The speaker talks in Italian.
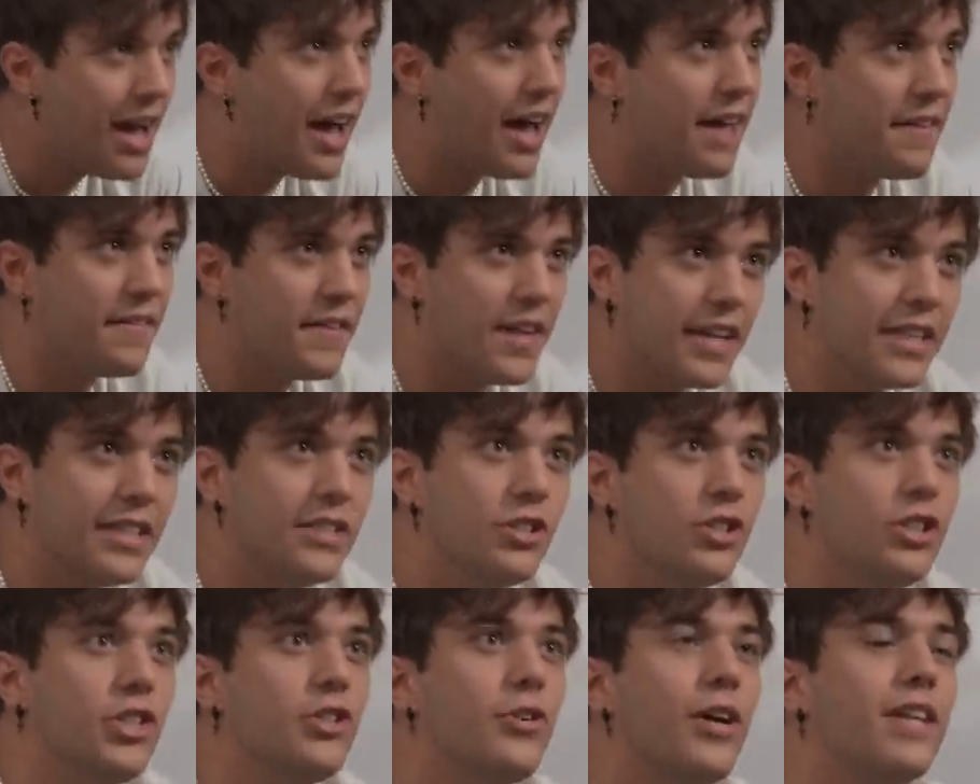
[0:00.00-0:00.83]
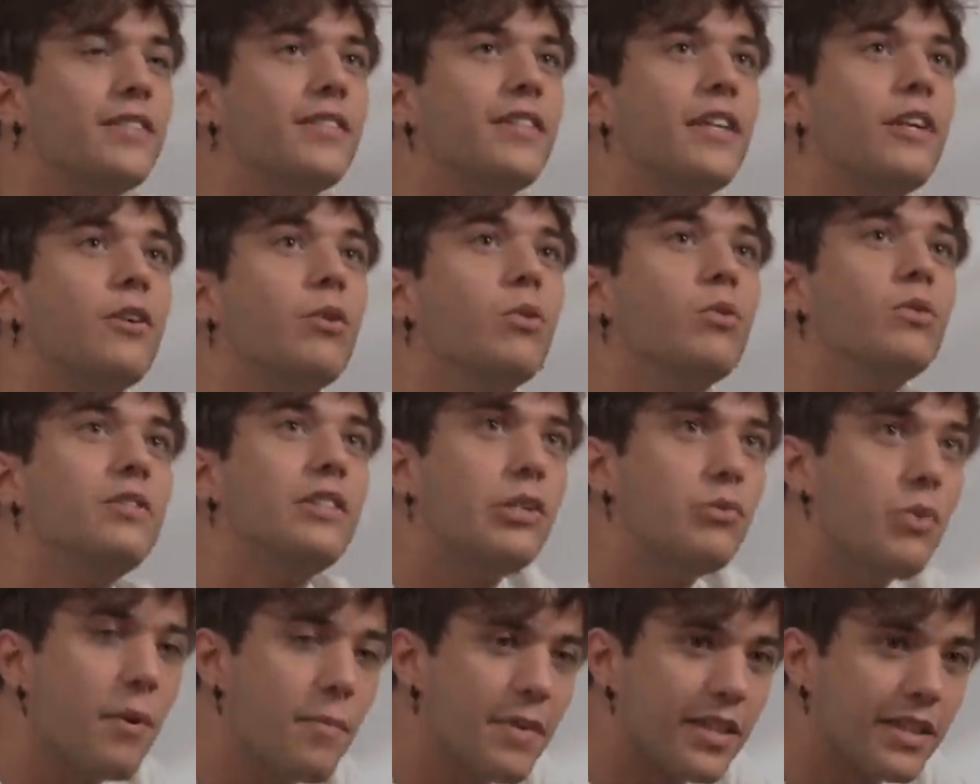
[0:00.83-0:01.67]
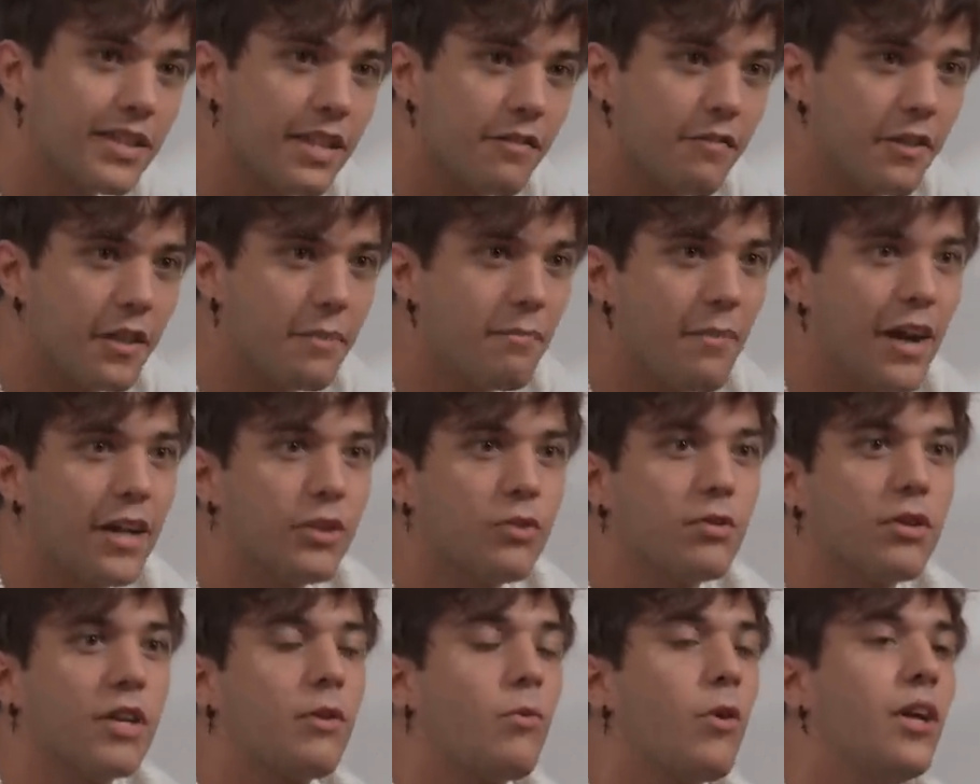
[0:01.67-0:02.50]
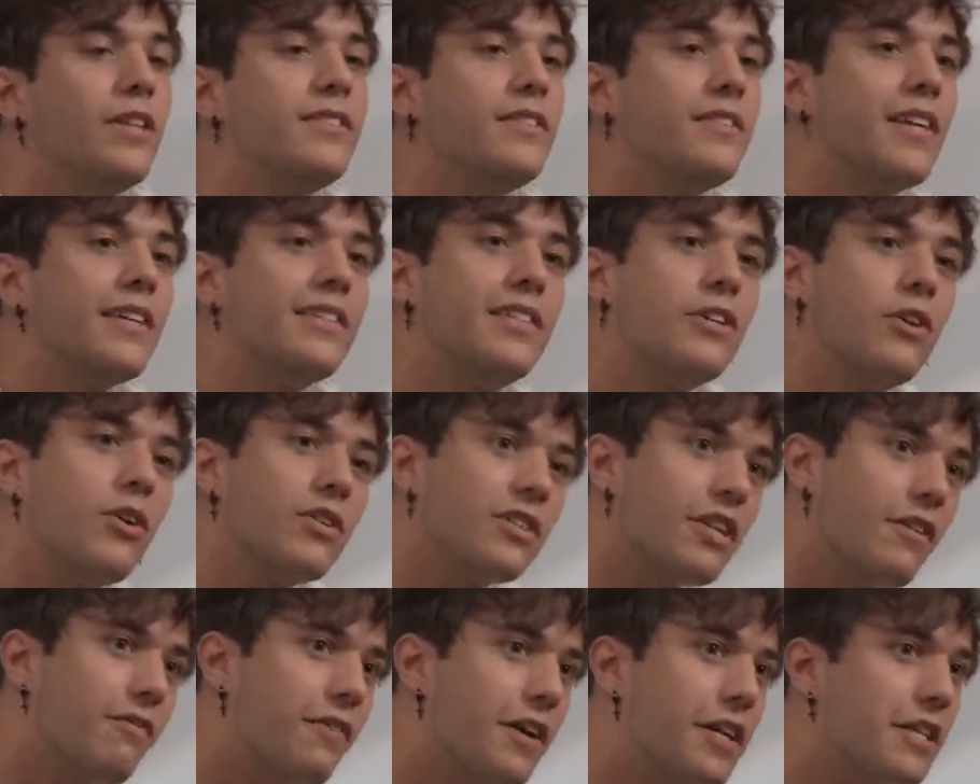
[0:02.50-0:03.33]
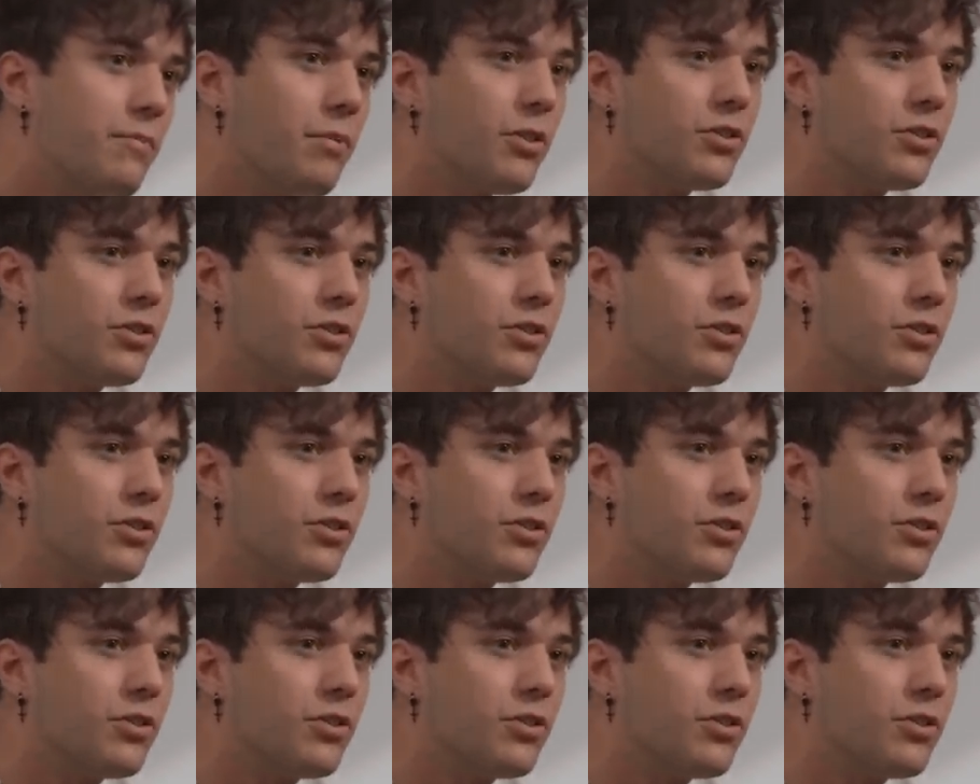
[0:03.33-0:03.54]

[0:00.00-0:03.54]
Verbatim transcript: andare in giro essere continuamente fermato che qualsiasi cosa fai ti